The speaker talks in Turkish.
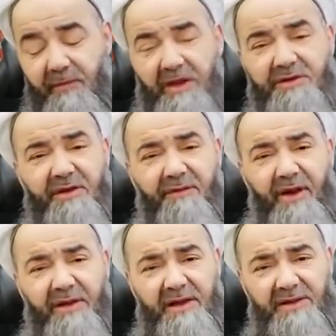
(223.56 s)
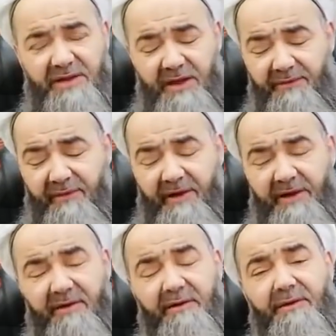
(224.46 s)
İşte Fatiha-i Şerife
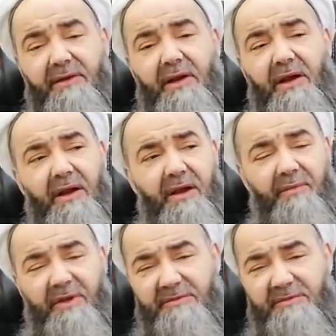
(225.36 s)
var, e,